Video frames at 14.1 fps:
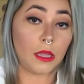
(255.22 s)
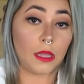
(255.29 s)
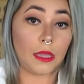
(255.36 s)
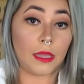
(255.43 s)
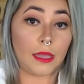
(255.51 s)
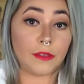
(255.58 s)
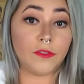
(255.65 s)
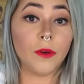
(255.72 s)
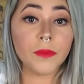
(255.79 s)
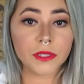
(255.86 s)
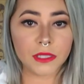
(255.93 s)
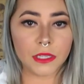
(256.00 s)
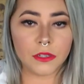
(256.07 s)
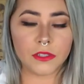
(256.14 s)
É,
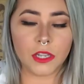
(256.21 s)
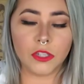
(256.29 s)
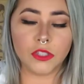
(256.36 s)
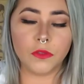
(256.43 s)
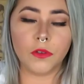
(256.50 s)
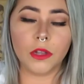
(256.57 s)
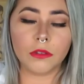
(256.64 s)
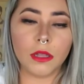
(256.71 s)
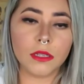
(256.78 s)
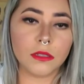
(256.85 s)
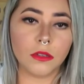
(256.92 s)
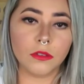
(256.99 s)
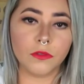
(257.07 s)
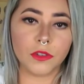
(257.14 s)
vamos ver, gente, eu vou
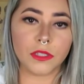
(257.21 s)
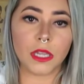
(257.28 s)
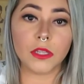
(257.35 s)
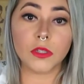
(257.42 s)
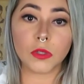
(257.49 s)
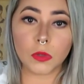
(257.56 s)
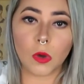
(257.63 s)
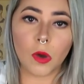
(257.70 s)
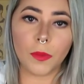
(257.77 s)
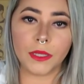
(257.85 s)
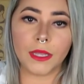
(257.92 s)
atualizando vocês sobre,